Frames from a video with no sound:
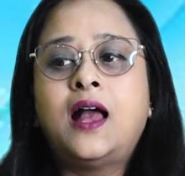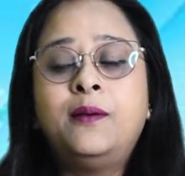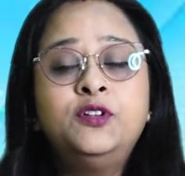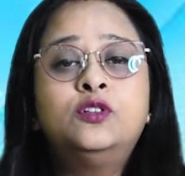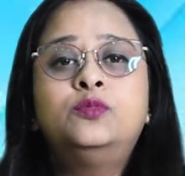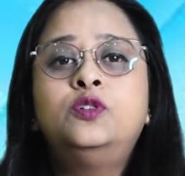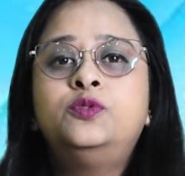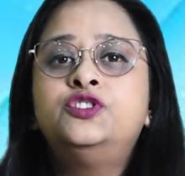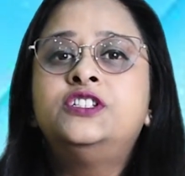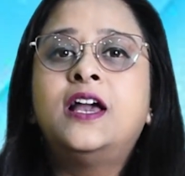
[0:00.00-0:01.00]
আমি তো
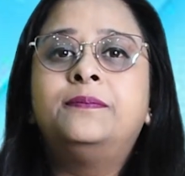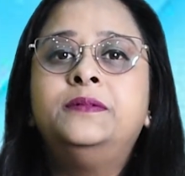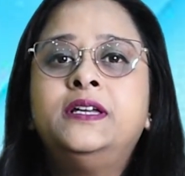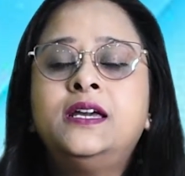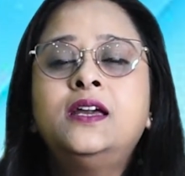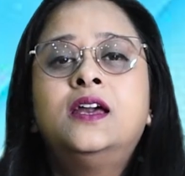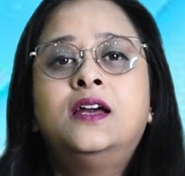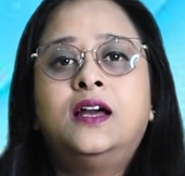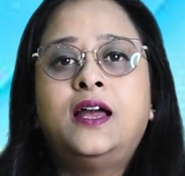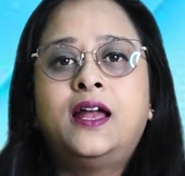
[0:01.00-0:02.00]
বলবো যদি আপনি
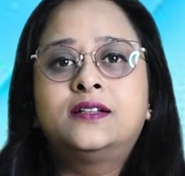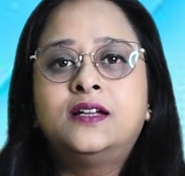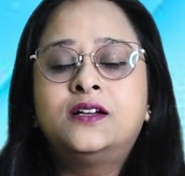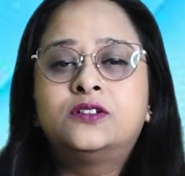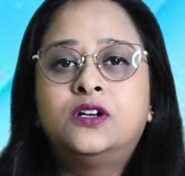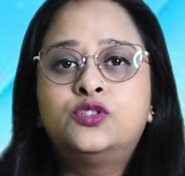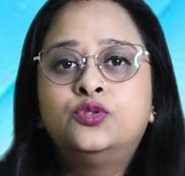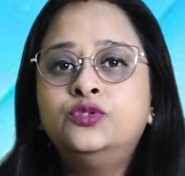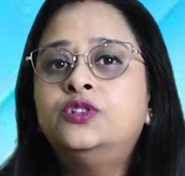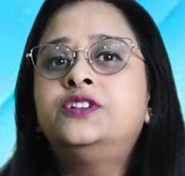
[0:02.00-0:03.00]
একটা
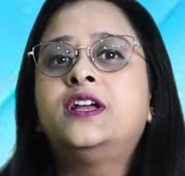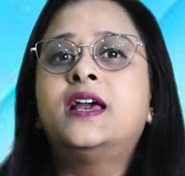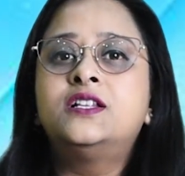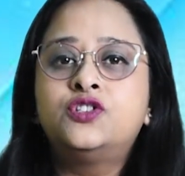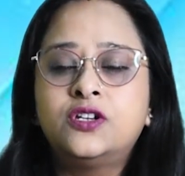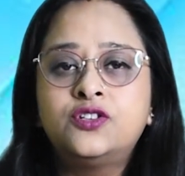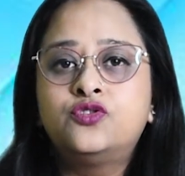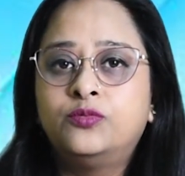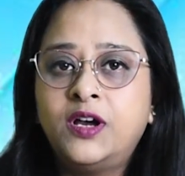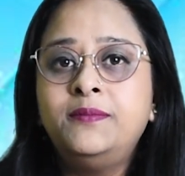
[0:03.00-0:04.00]
সুন্দর রেয়াজের
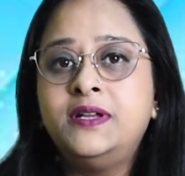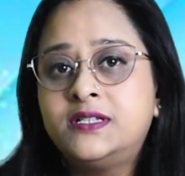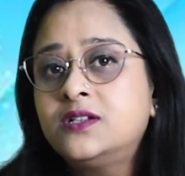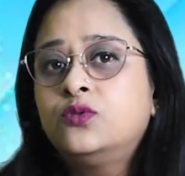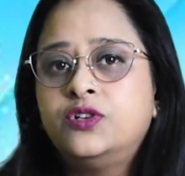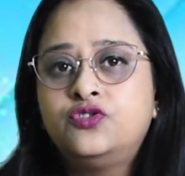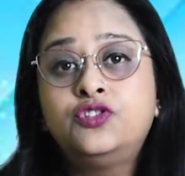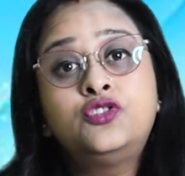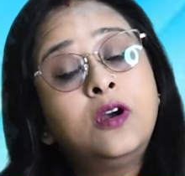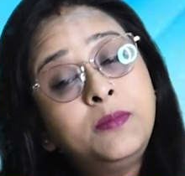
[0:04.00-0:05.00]
সময় মেনটেন করে
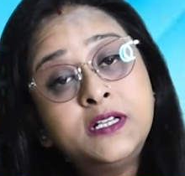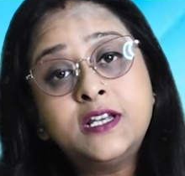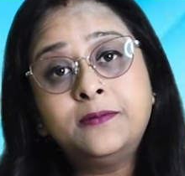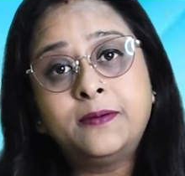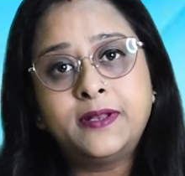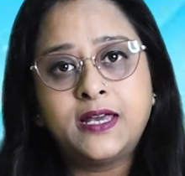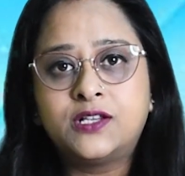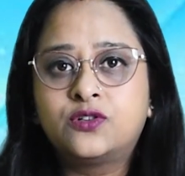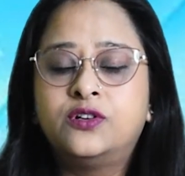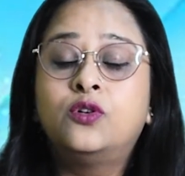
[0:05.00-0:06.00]
যদি ছ মাস এইভাবে
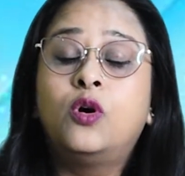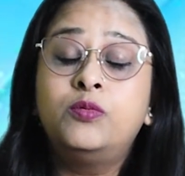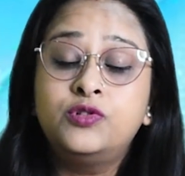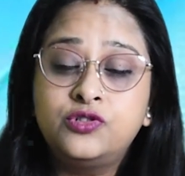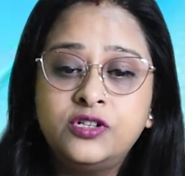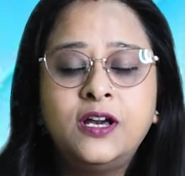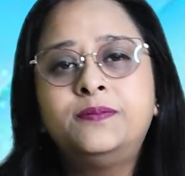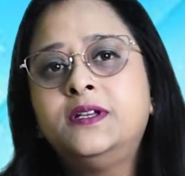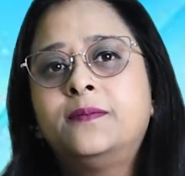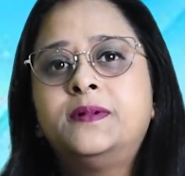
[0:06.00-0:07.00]
রেয়াজ করেন অবশ্যই
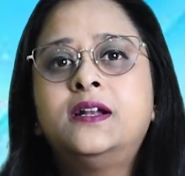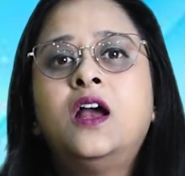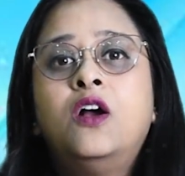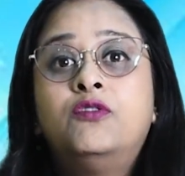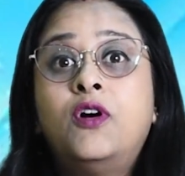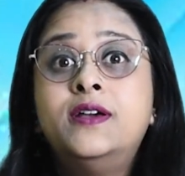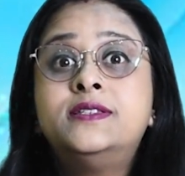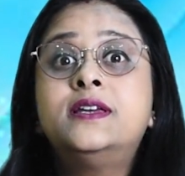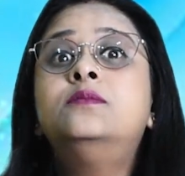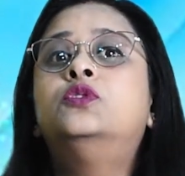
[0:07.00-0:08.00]
আপনি আপনার
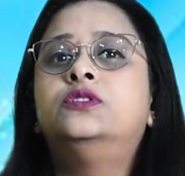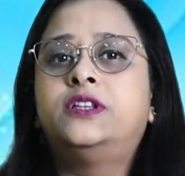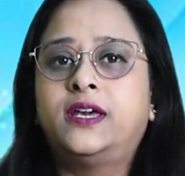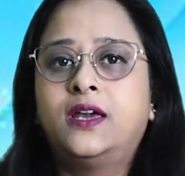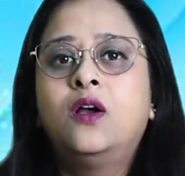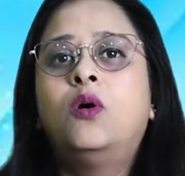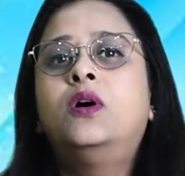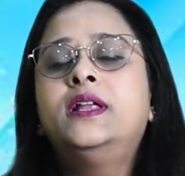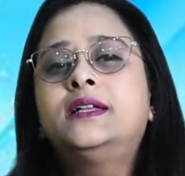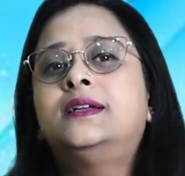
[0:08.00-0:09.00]
ভয়েসের মধ্যে
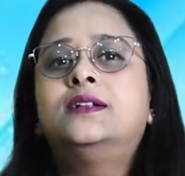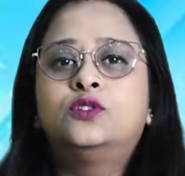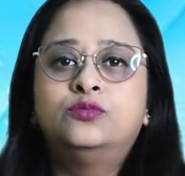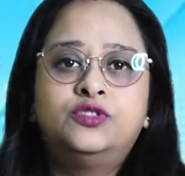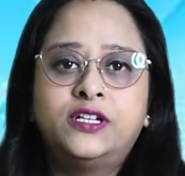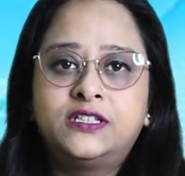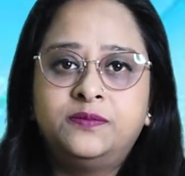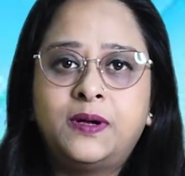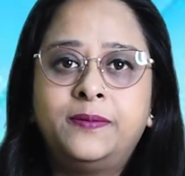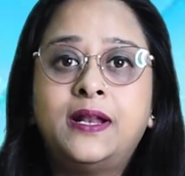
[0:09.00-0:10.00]
অনেক তারতম্য দেখতে
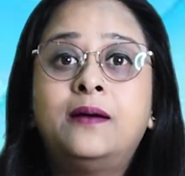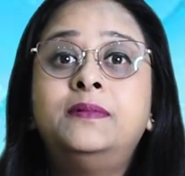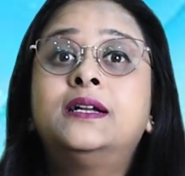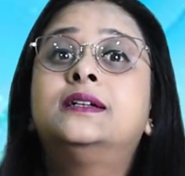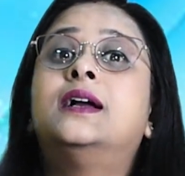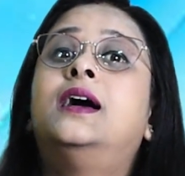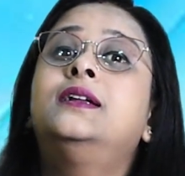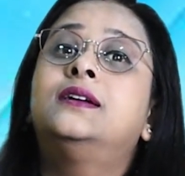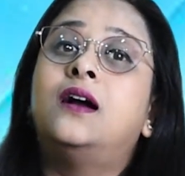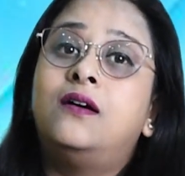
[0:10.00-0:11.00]
পাবেন আপনার গান
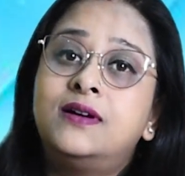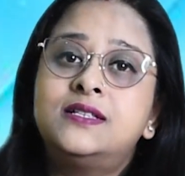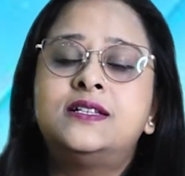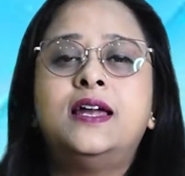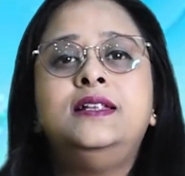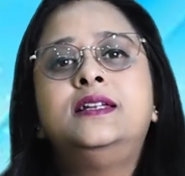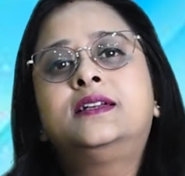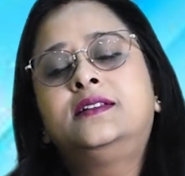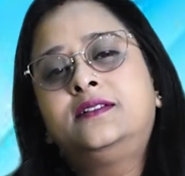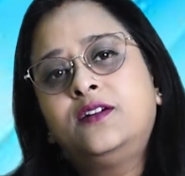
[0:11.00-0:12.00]
গাওয়ার স্টাইলের
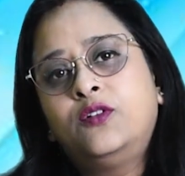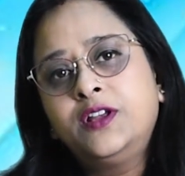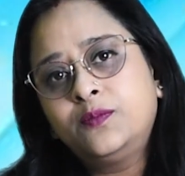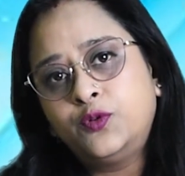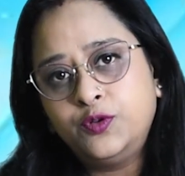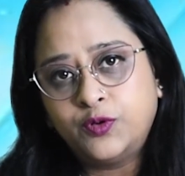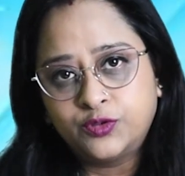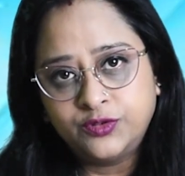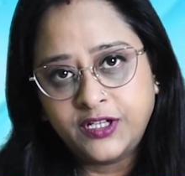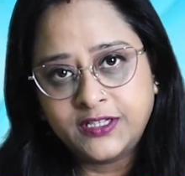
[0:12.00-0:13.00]
ক্ষেত্রে অনেক
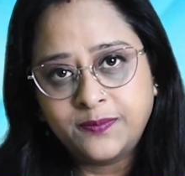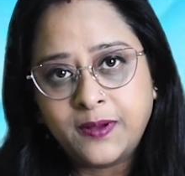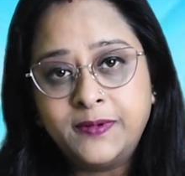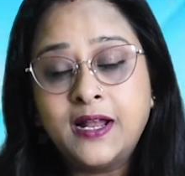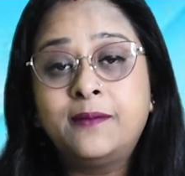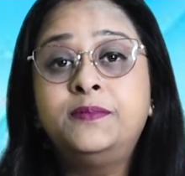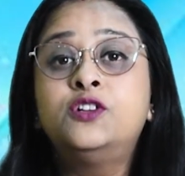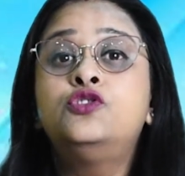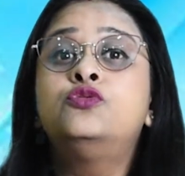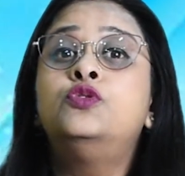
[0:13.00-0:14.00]
পরিবর্তন দেখতে পাবেন
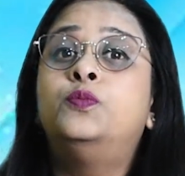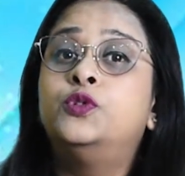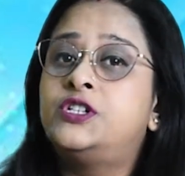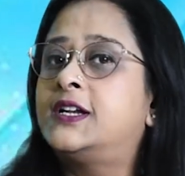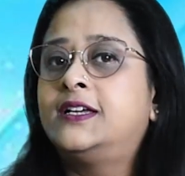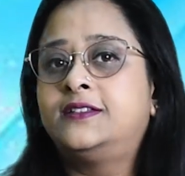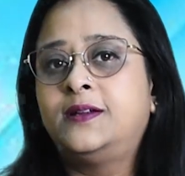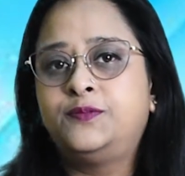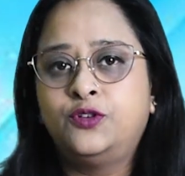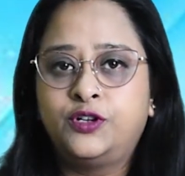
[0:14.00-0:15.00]
আপনার সুর বোঝার ক্ষেত্রে
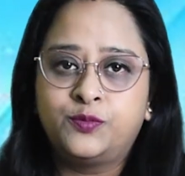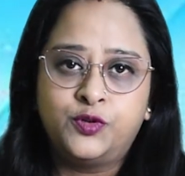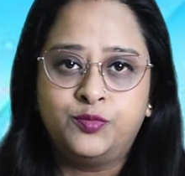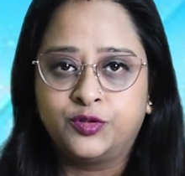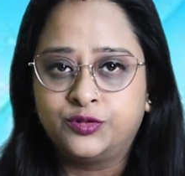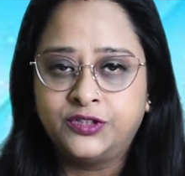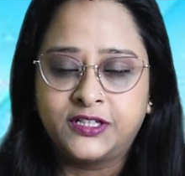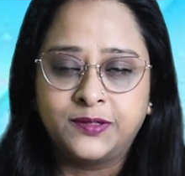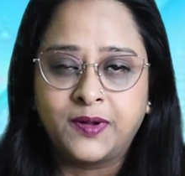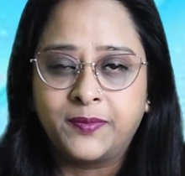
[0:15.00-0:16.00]
আপনি অনেক পরিবর্তন
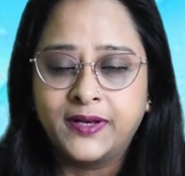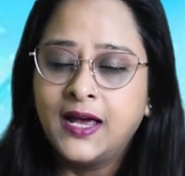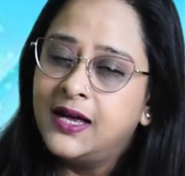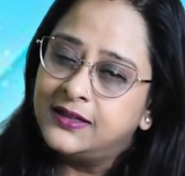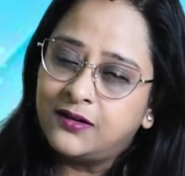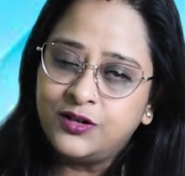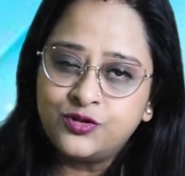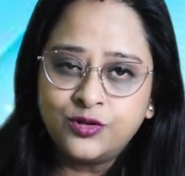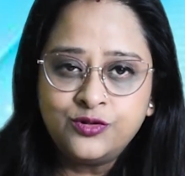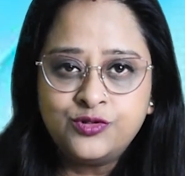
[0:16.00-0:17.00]
দেখতে পাবেন তাহলে
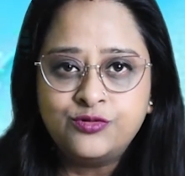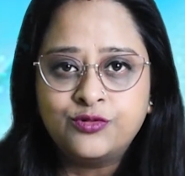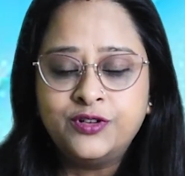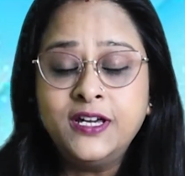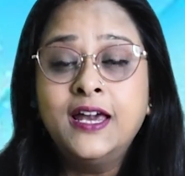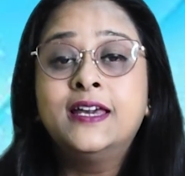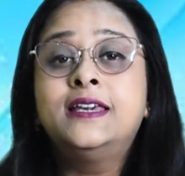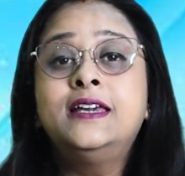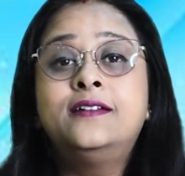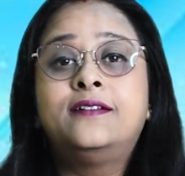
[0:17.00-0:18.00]
চলুন শুরু করি
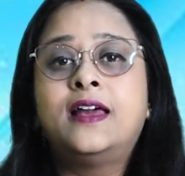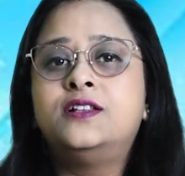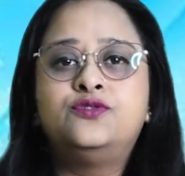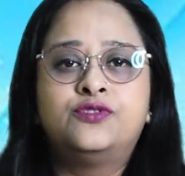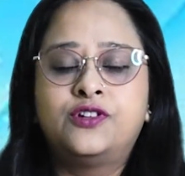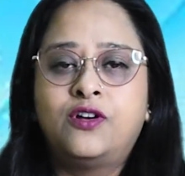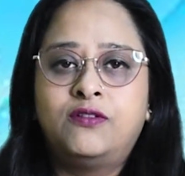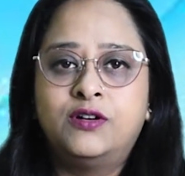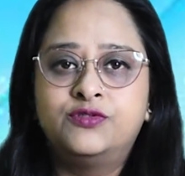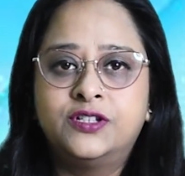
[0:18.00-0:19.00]
কি রেয়াজ রুটিন
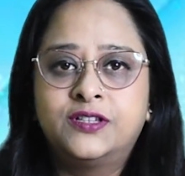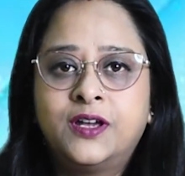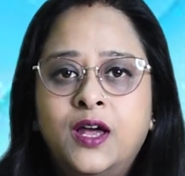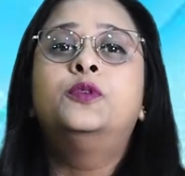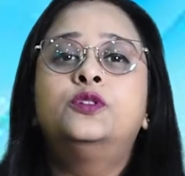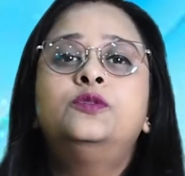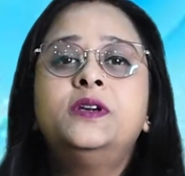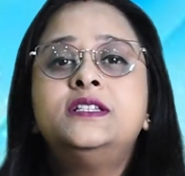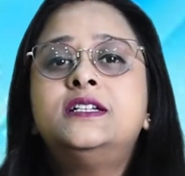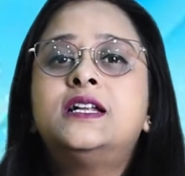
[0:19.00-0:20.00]
হওয়া উচিত
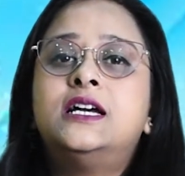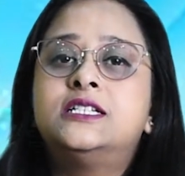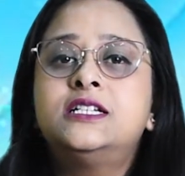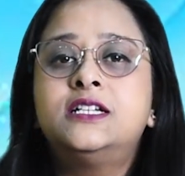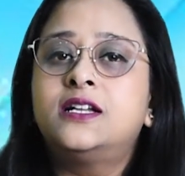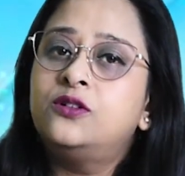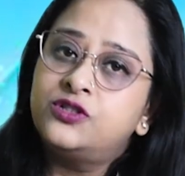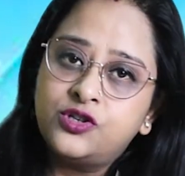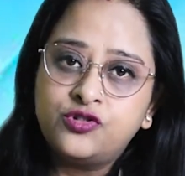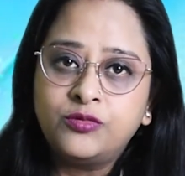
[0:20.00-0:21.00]
প্রথমেই যেটা আসে সেটা
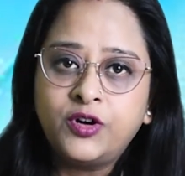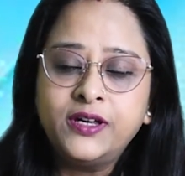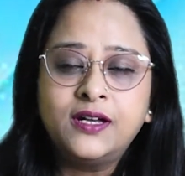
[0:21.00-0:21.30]
হচ্ছে সময়